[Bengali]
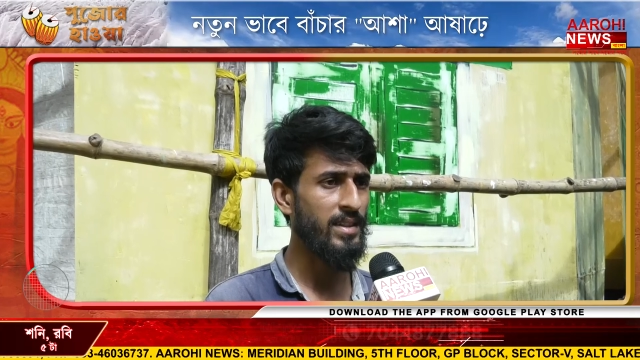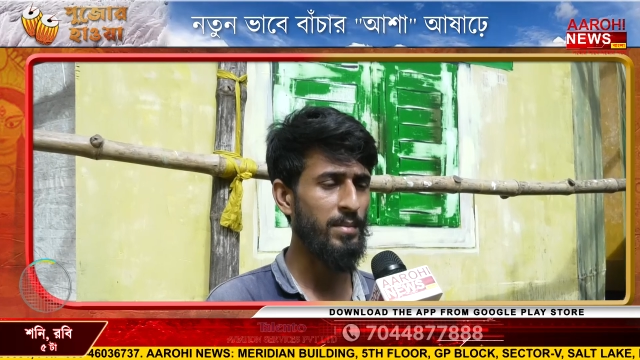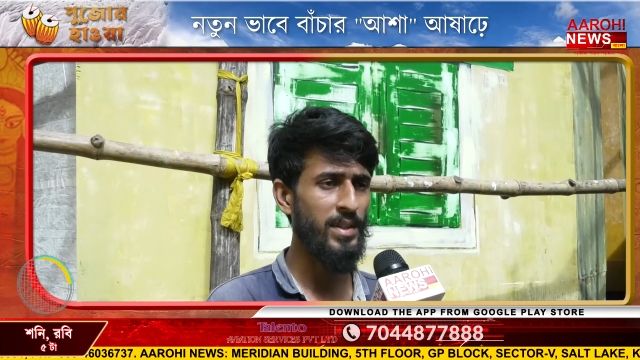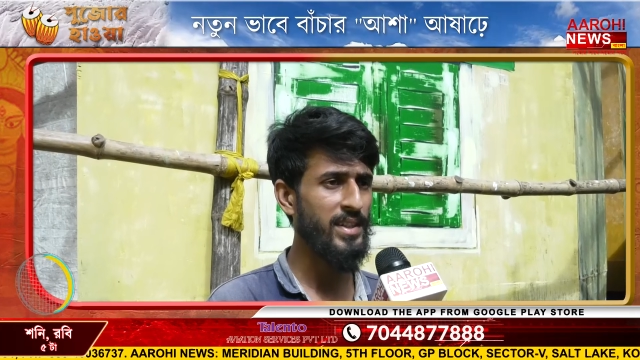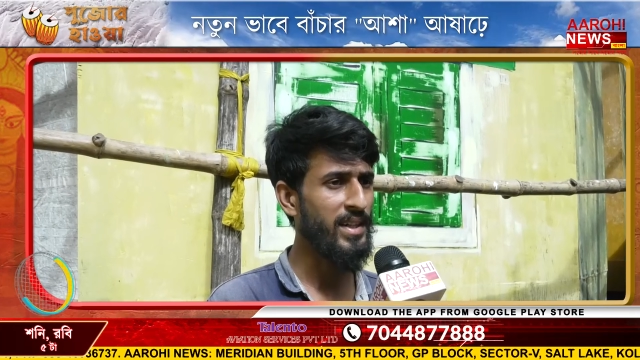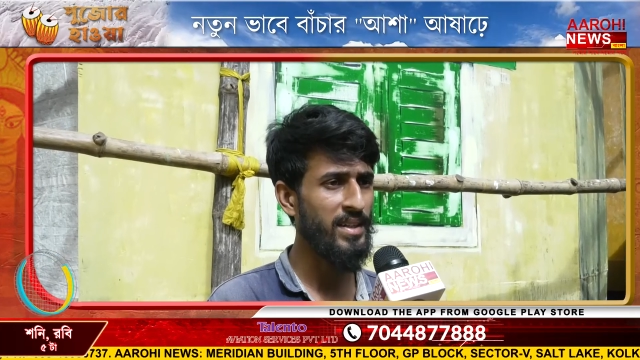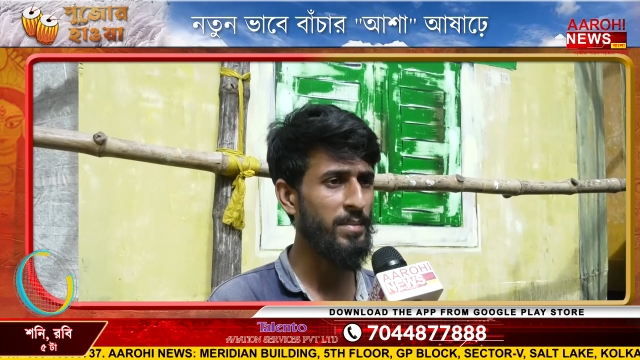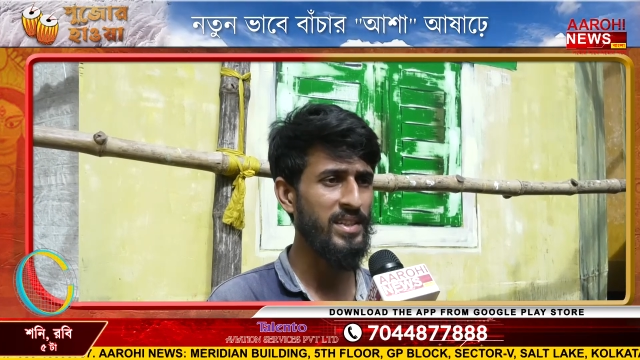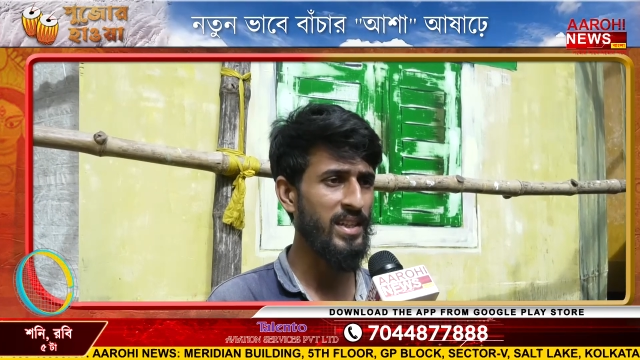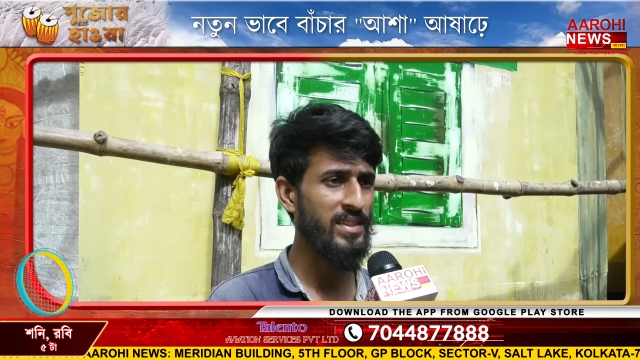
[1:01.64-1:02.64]
আমরা যেটা নিয়ে
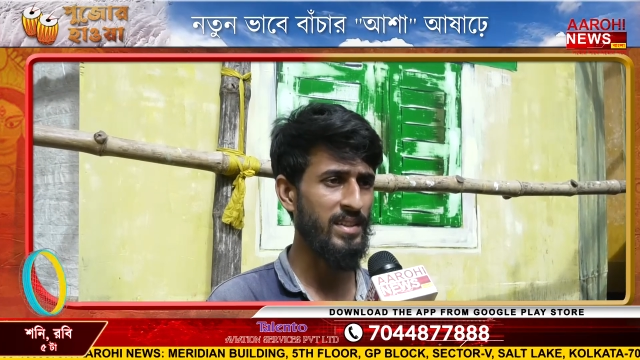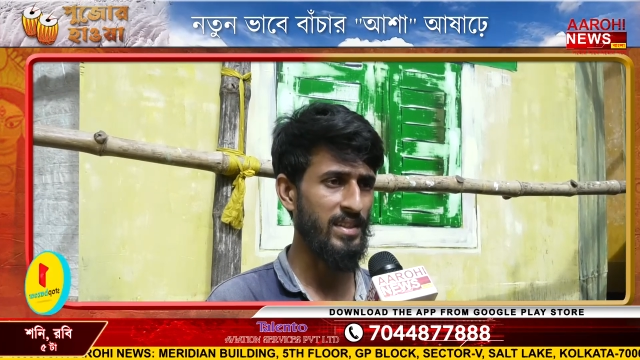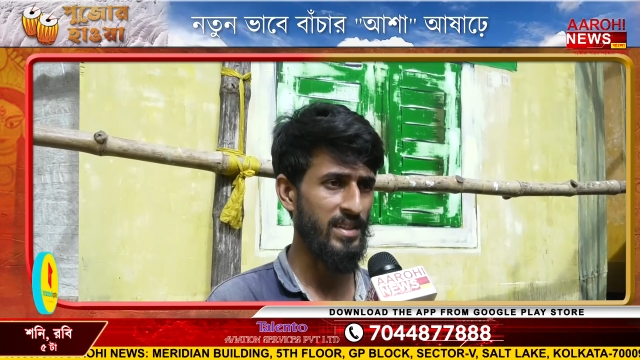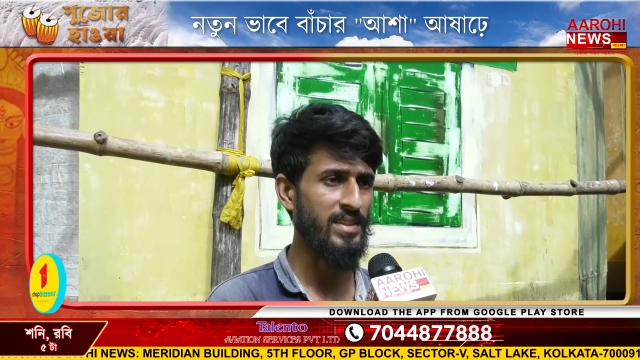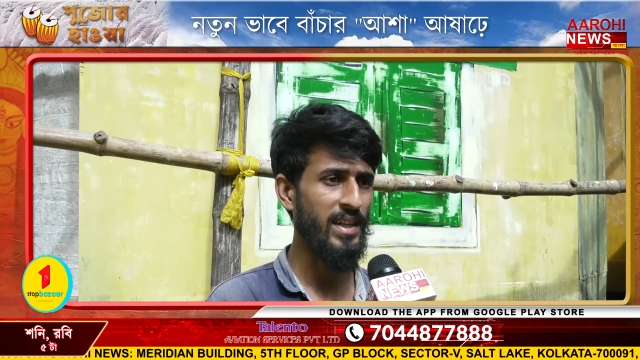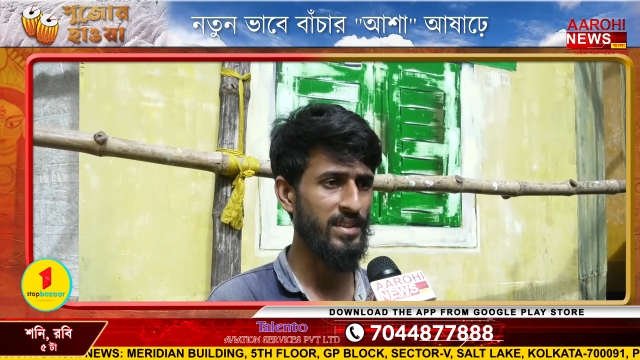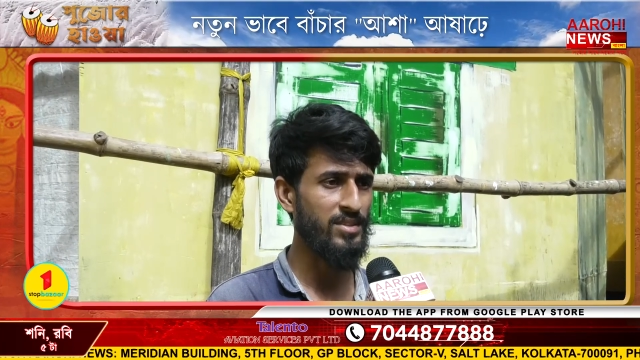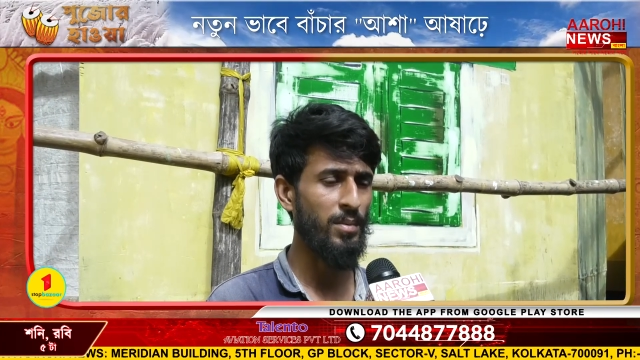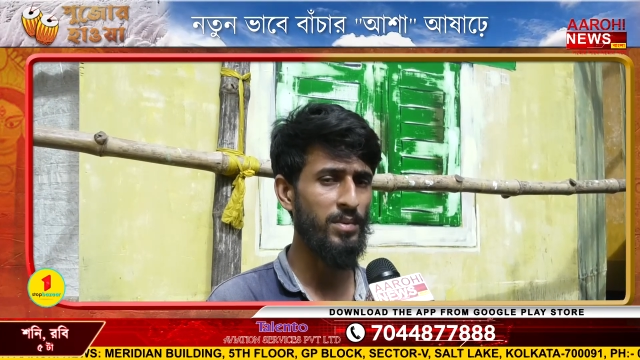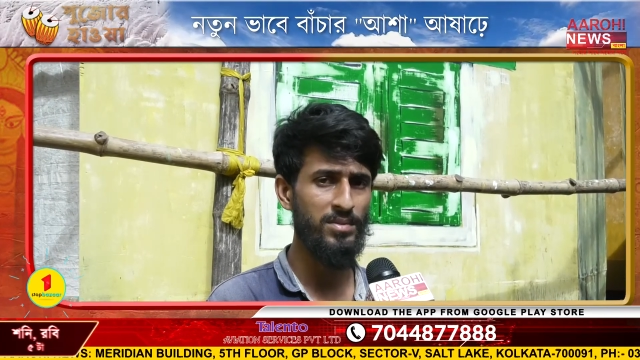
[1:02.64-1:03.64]
বেঁচে আছি আশা যে একদিন
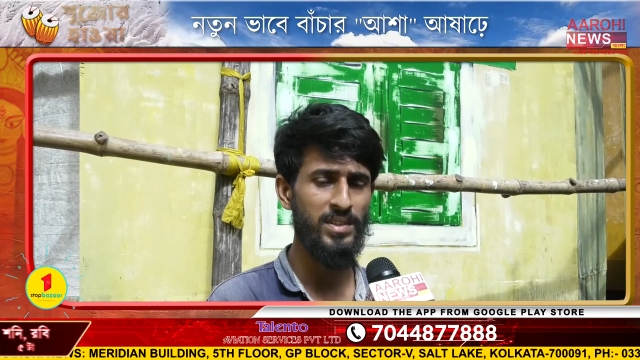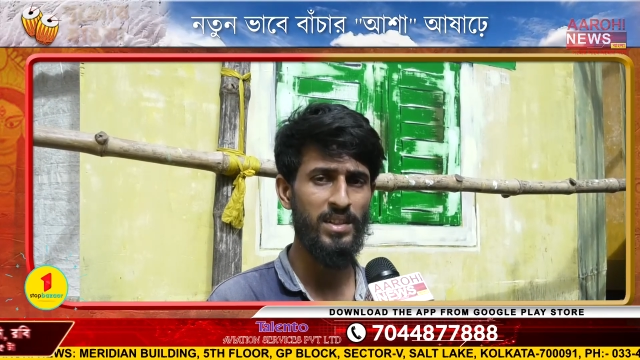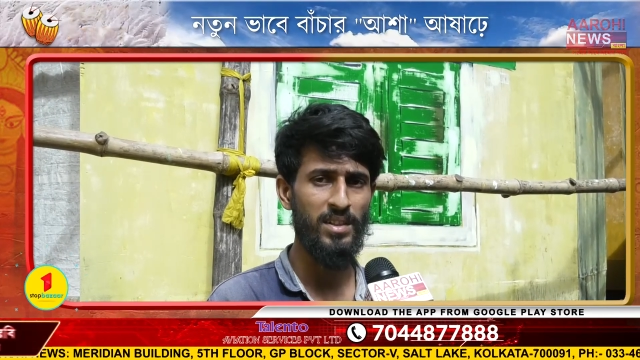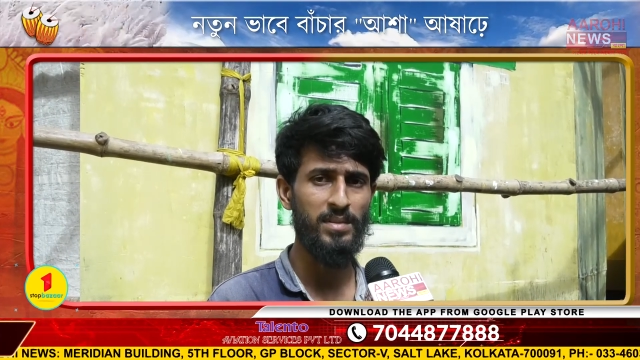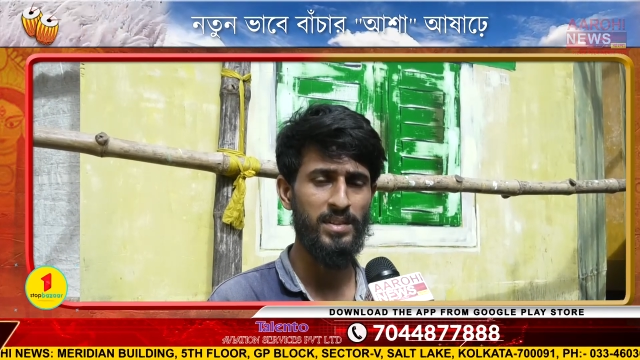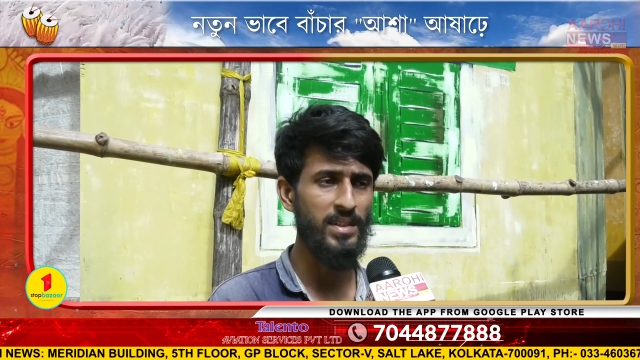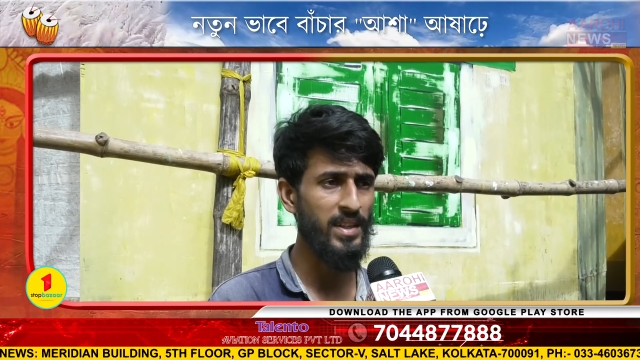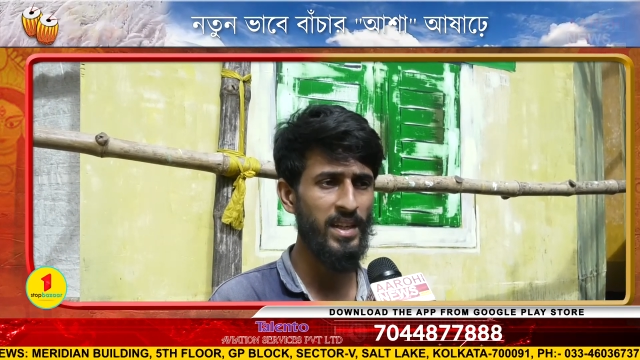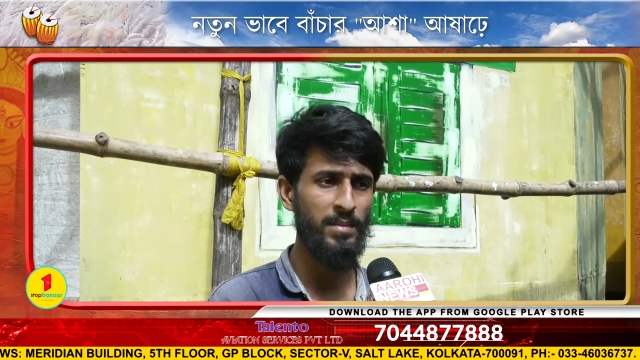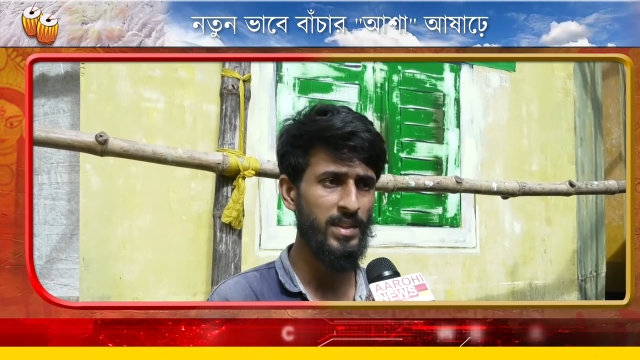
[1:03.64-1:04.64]
সব কিছু ঠিক হবে
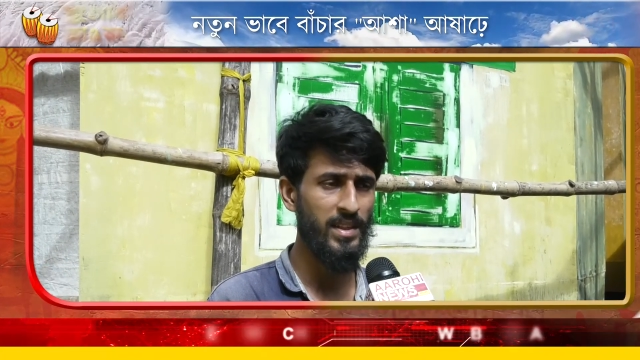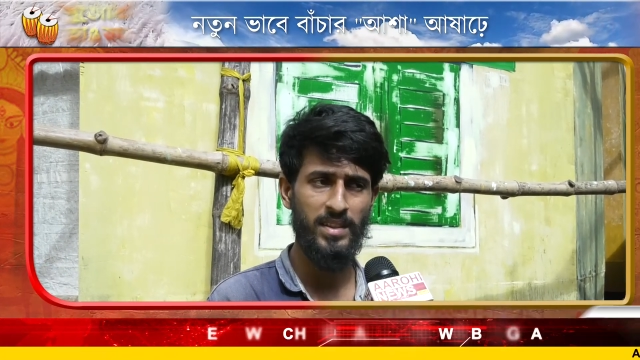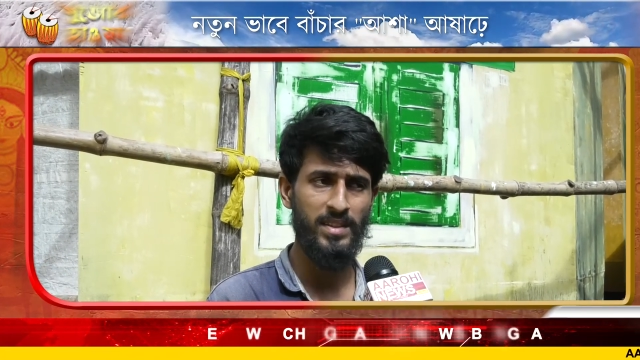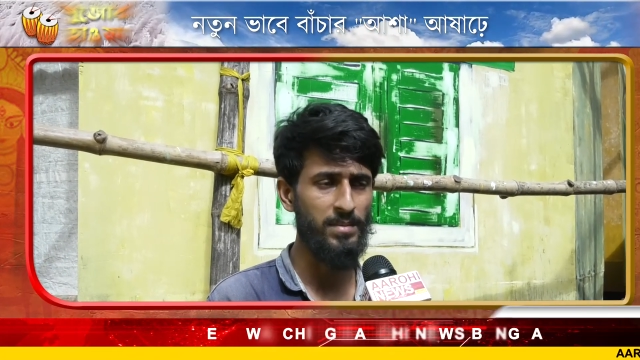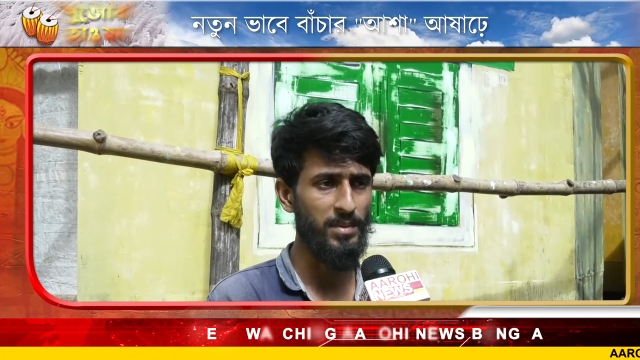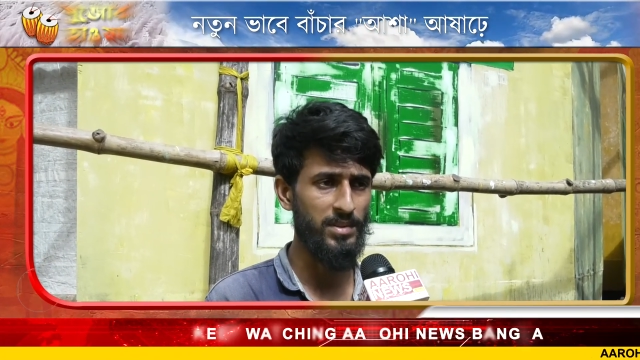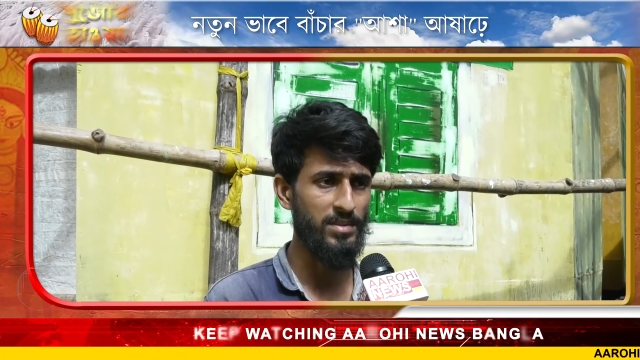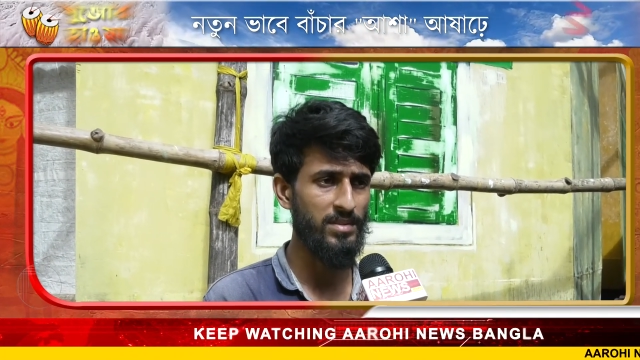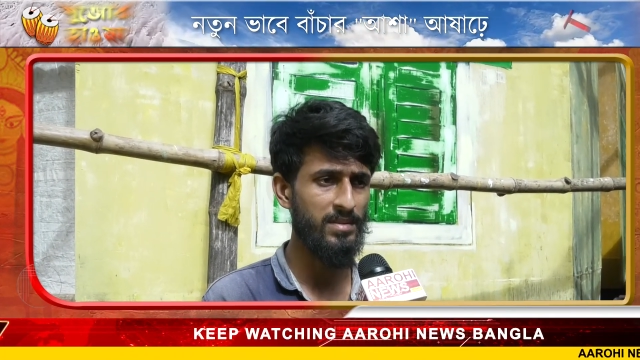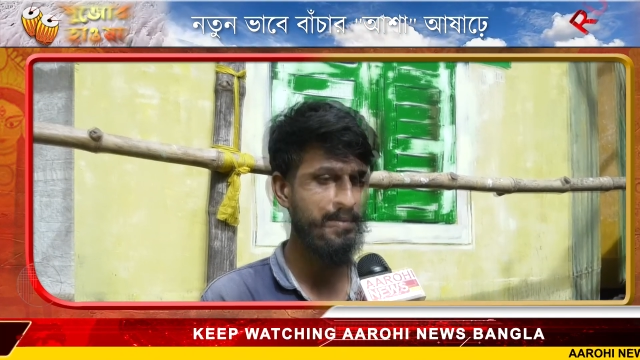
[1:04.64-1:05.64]
এটাই আমার এখানে থিম এবছর